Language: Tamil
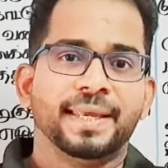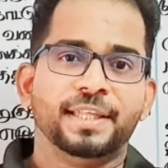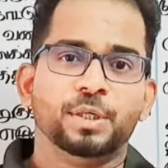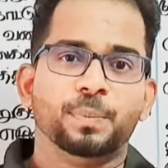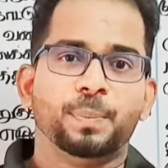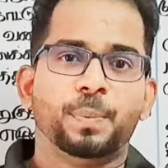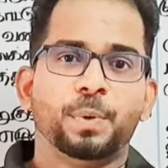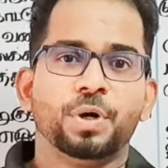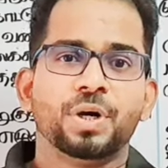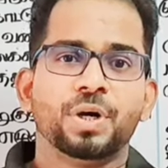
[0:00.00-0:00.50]

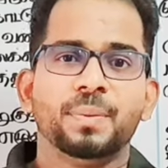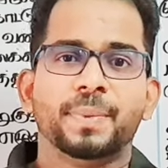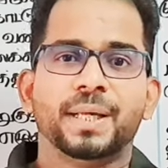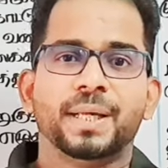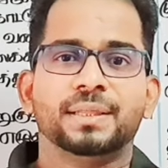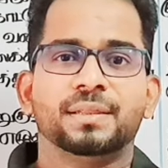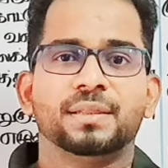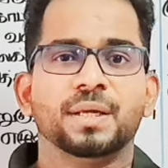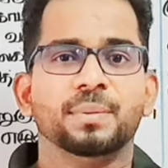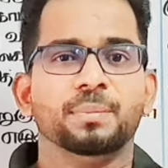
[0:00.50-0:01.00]
இது போக
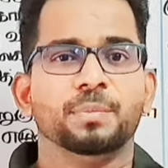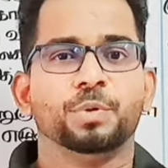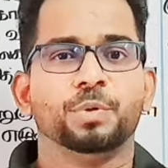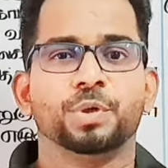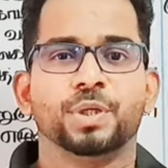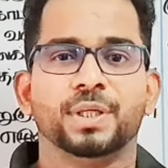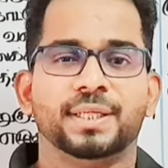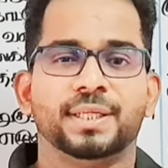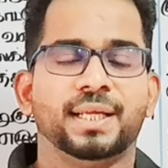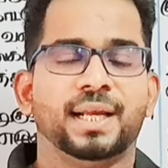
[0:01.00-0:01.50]
மற்ற
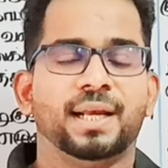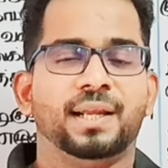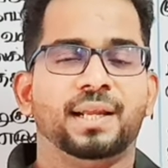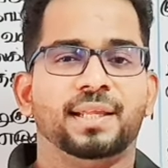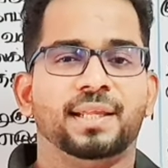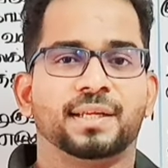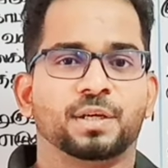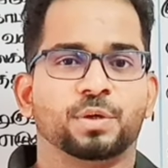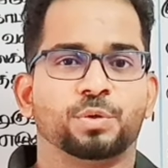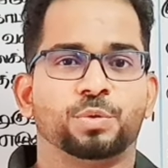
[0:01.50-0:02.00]
மூணு
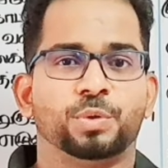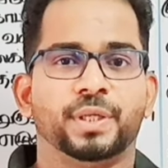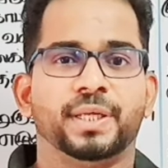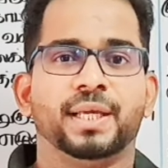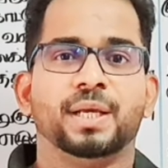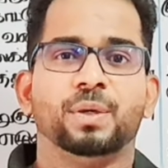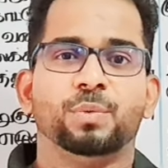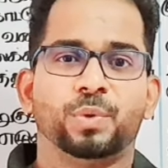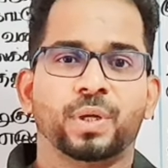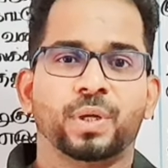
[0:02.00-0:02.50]
இயலில்
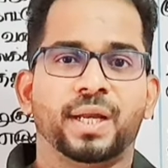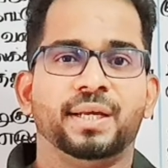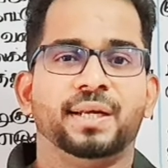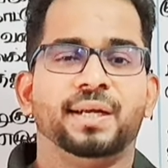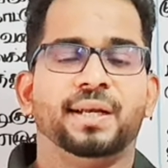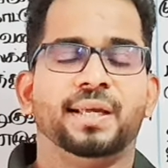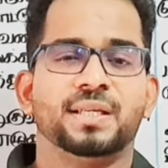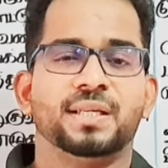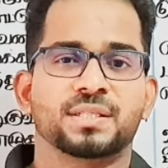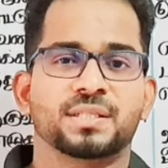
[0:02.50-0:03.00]
இருக்கக்கூடிய
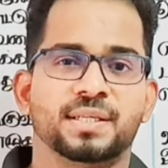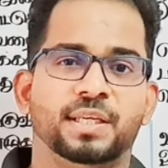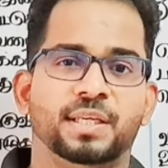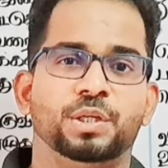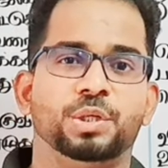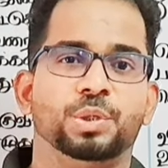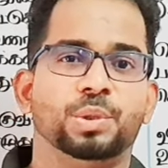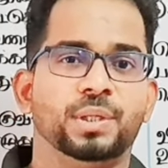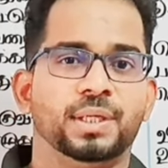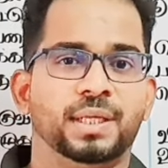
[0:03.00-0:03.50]
உரைநடை
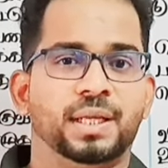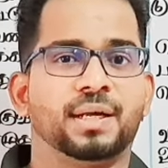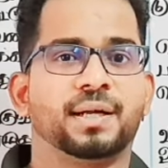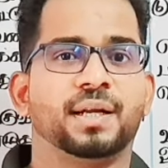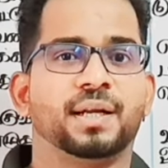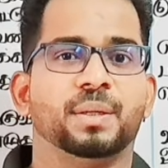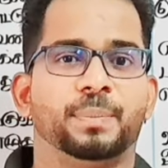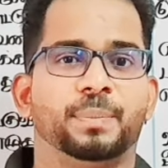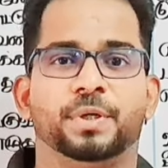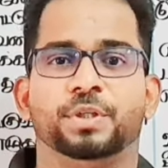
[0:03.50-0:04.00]
செய்யுள்
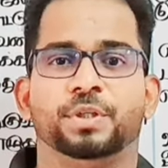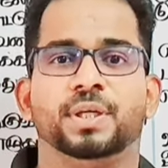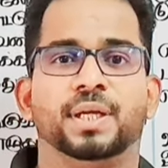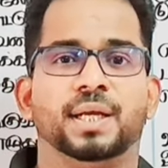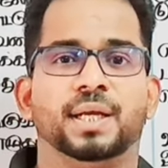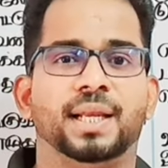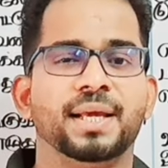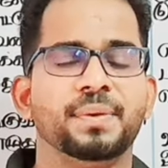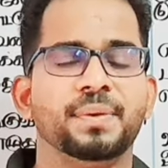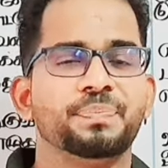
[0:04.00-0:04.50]
இலக்கண
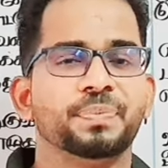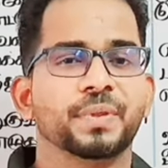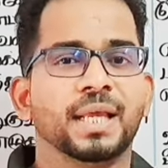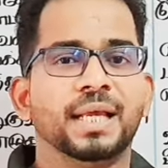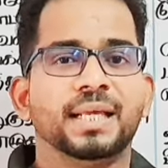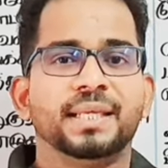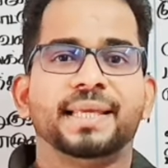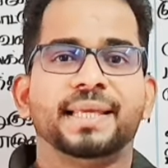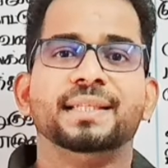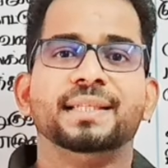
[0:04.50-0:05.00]
பகுதிகளில்
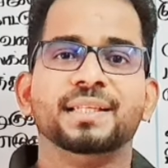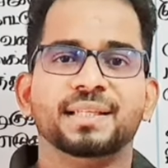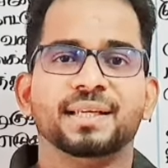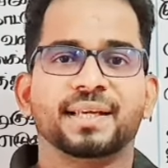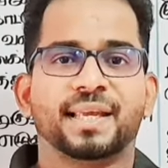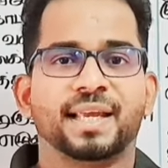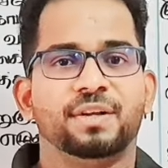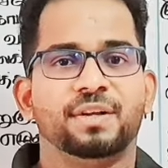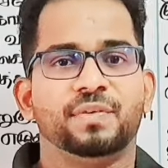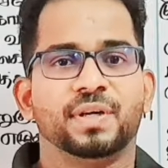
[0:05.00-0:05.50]
எந்தெந்த
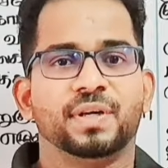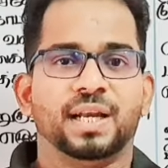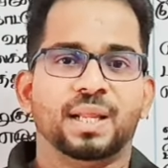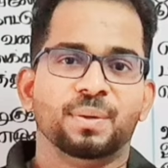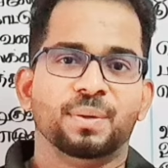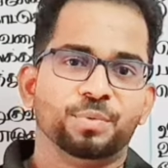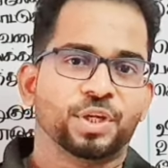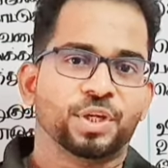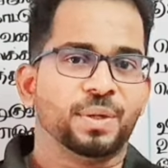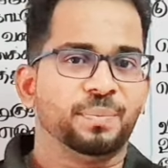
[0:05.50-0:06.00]

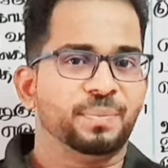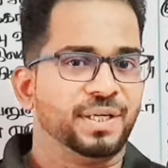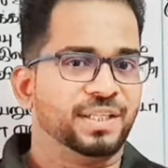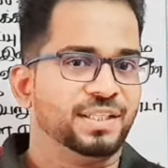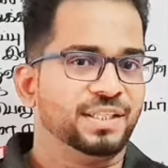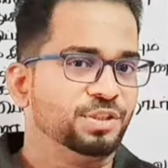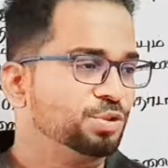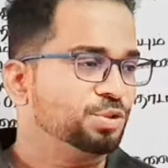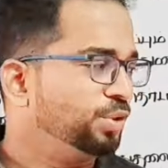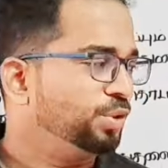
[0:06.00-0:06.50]
கேள்விகள்லாம்
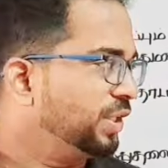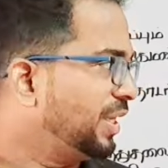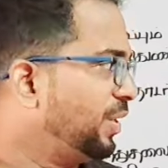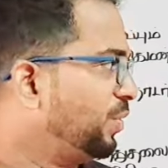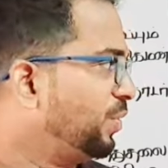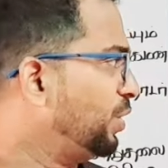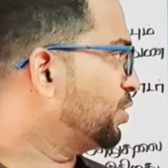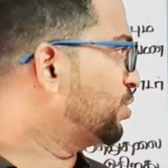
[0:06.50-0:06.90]
முக்கியமானதுன்னு சொல்லிட்டு நான்